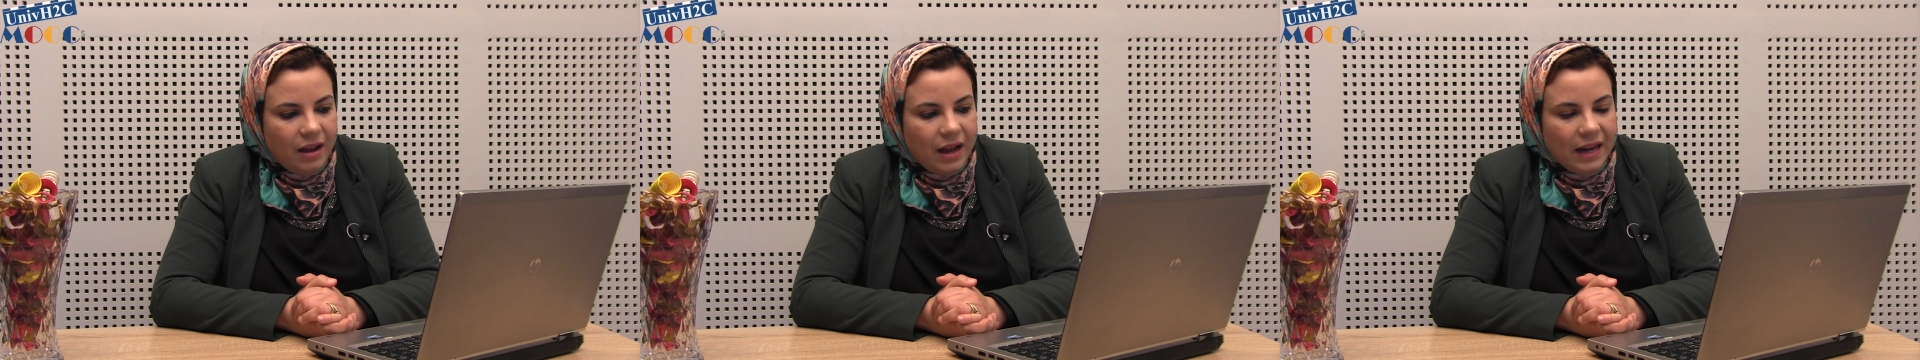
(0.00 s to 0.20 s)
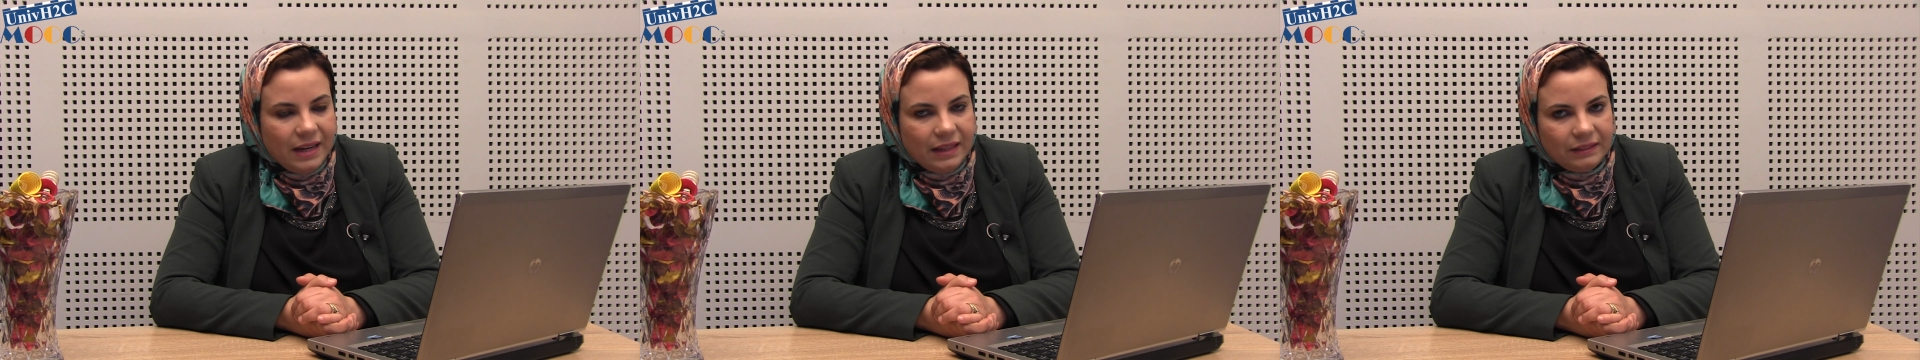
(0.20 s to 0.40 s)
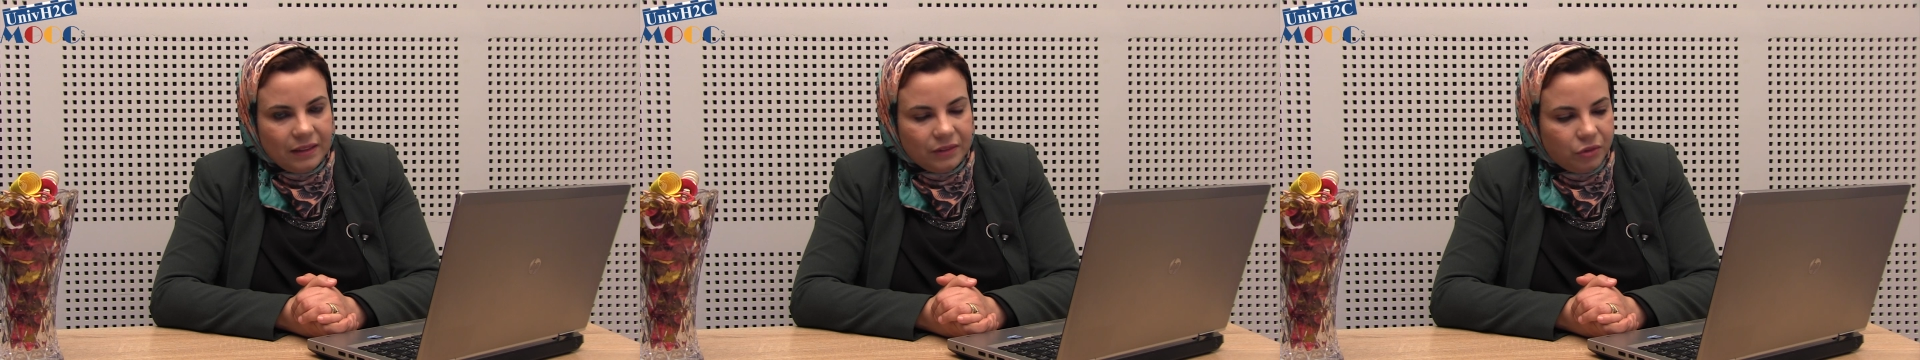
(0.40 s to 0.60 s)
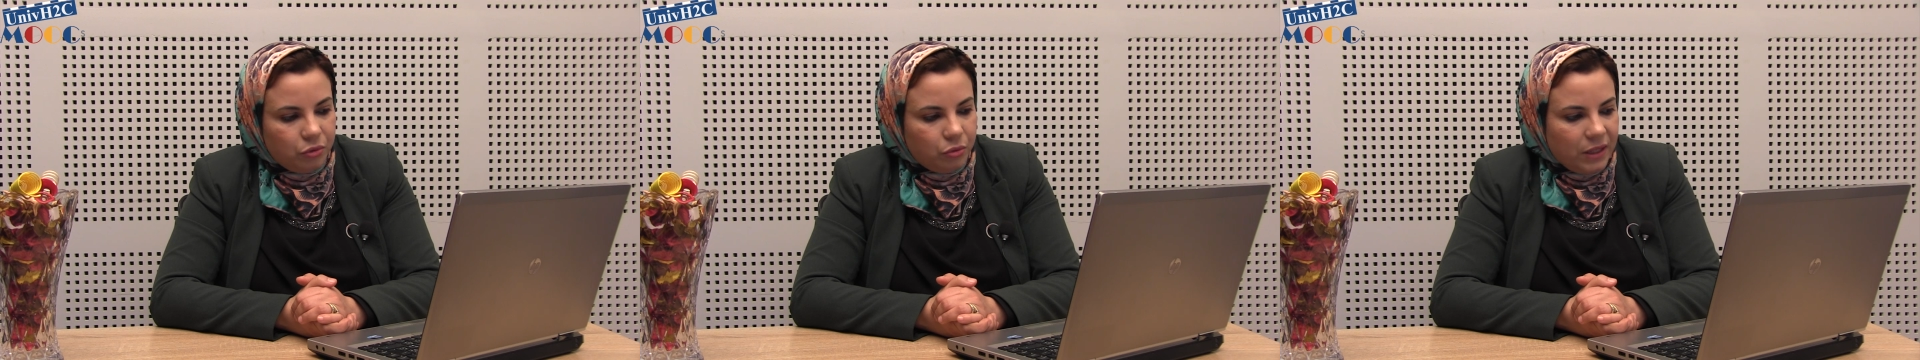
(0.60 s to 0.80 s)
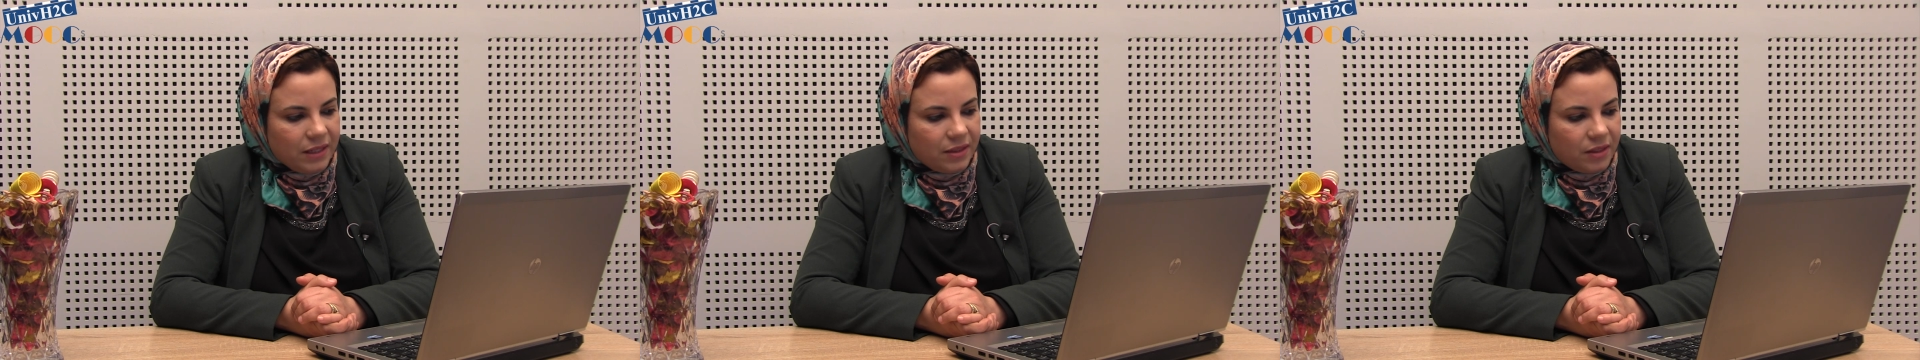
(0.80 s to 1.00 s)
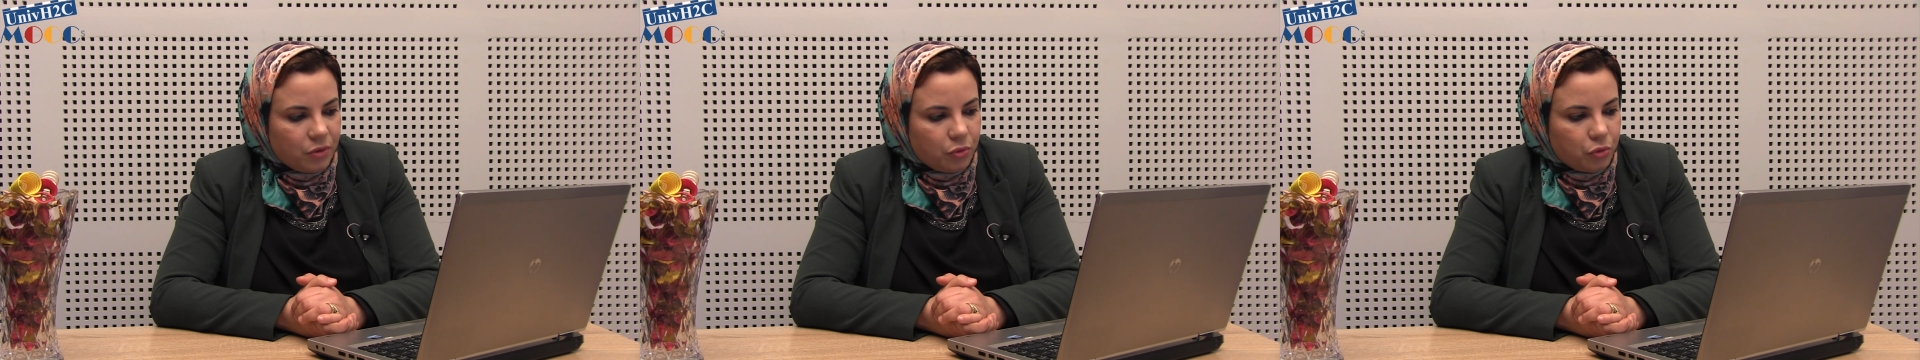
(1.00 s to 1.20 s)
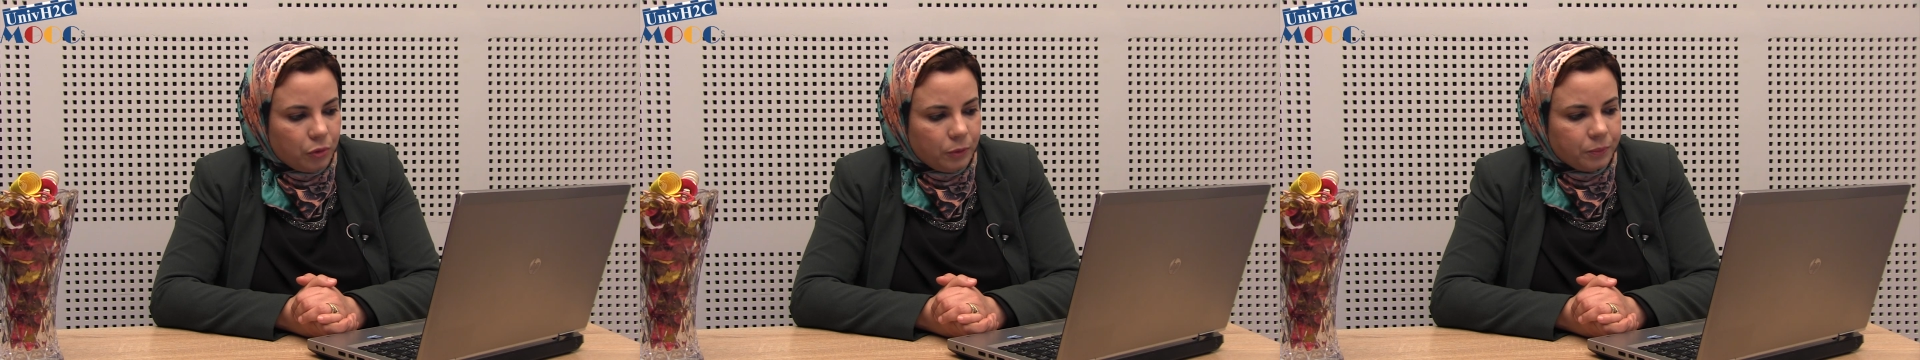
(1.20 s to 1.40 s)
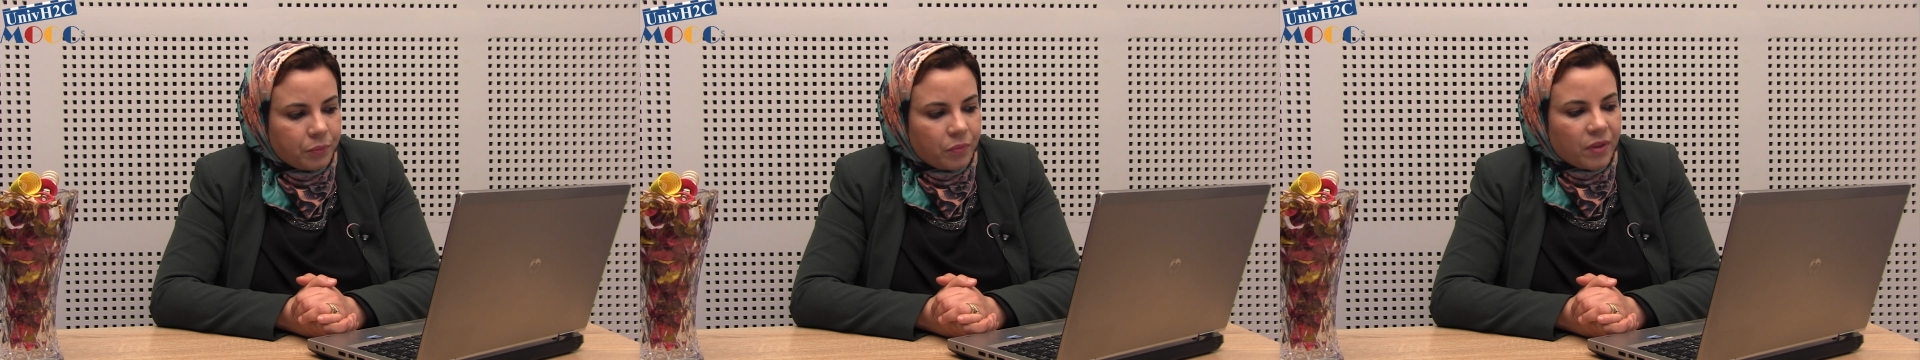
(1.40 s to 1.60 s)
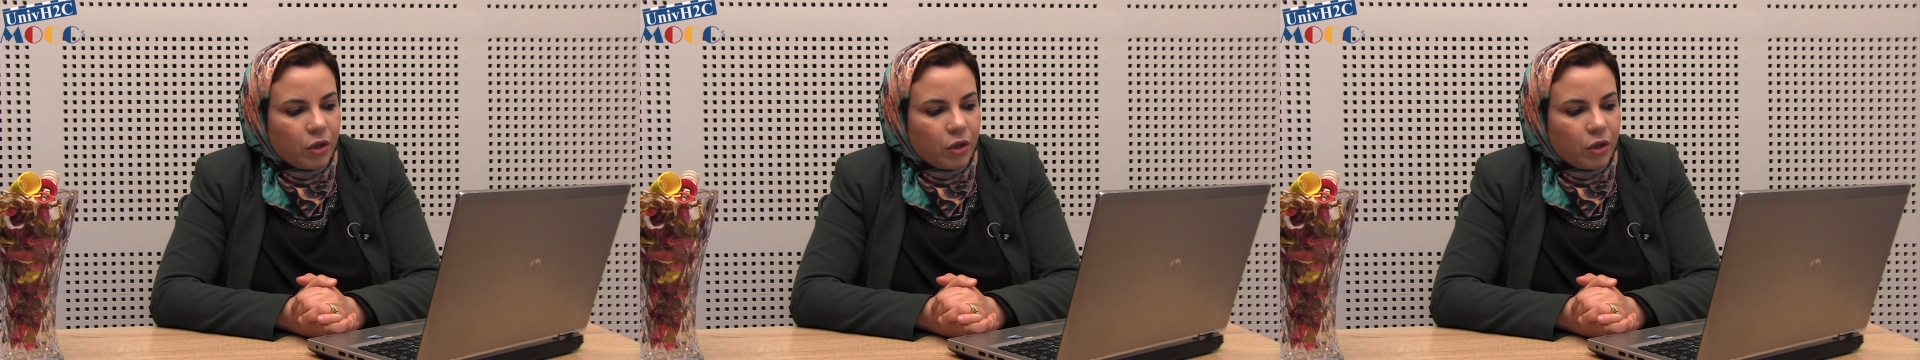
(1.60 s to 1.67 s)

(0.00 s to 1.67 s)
à la date de la session,